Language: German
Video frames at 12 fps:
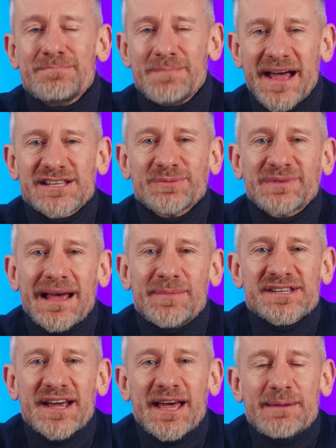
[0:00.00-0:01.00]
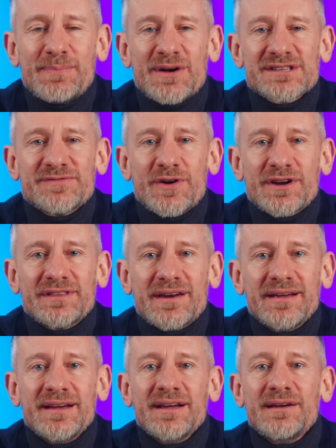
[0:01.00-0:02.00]
Mehr zum Thema sichere Passwörter
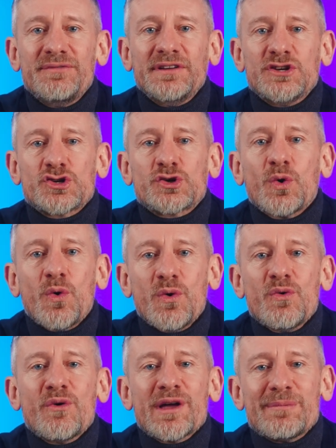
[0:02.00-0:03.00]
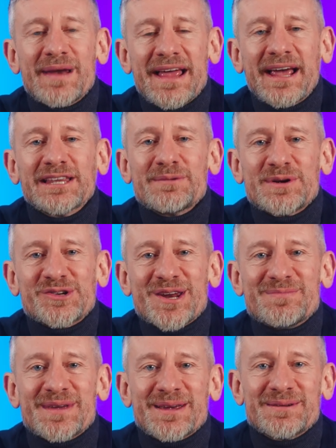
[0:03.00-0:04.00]
findest du unter dem Link in der
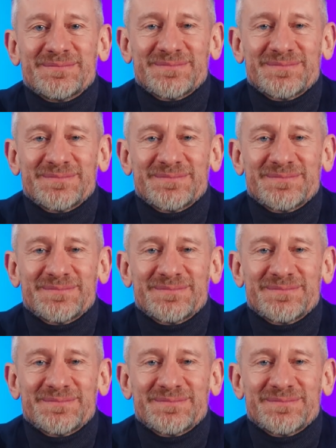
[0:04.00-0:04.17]
Beschreibung.